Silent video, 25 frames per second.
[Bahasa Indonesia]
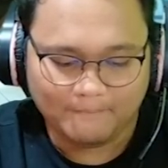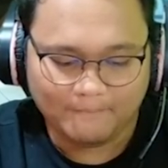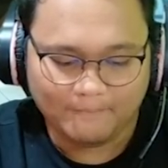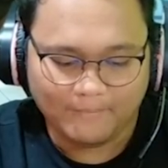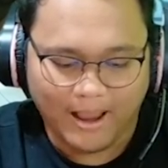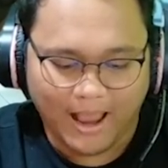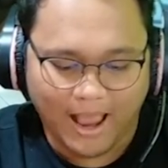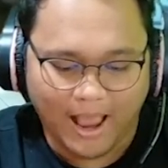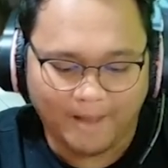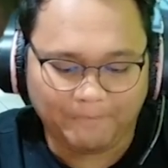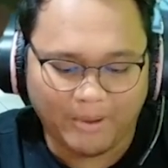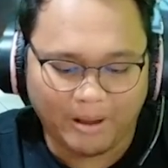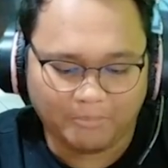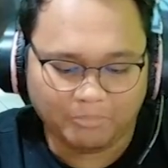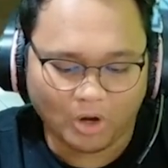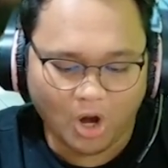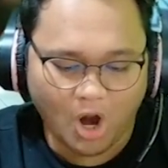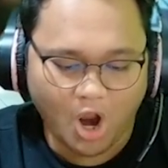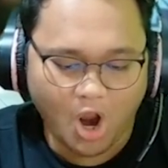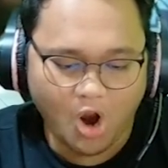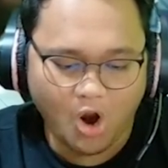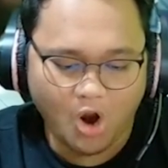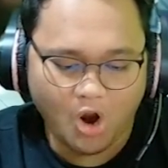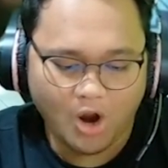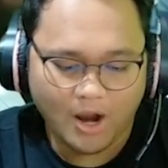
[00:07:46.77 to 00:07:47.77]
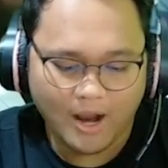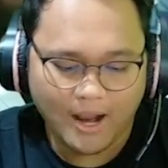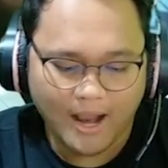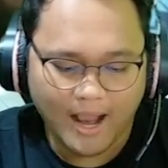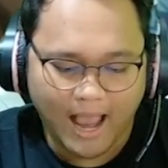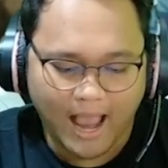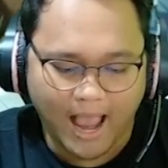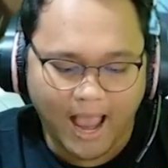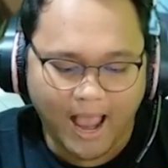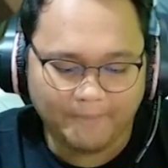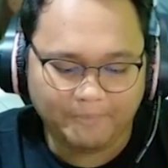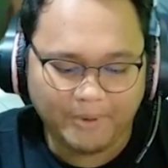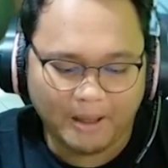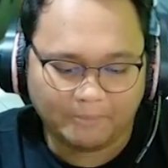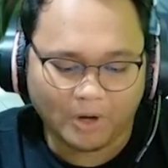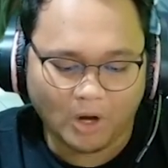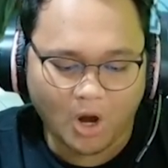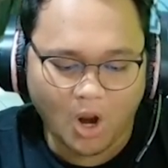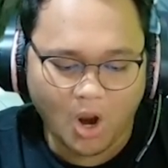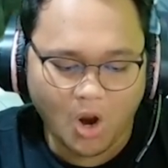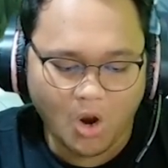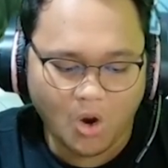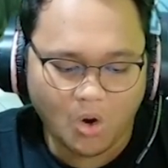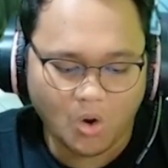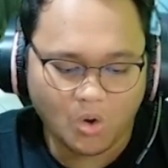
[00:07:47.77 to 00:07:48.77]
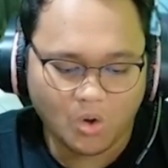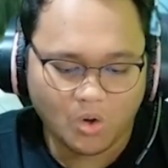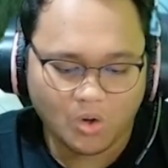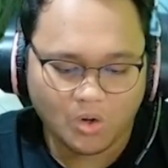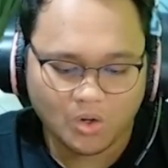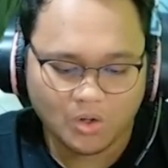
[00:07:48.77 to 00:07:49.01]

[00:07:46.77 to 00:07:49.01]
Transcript: Apa bro? apa bro?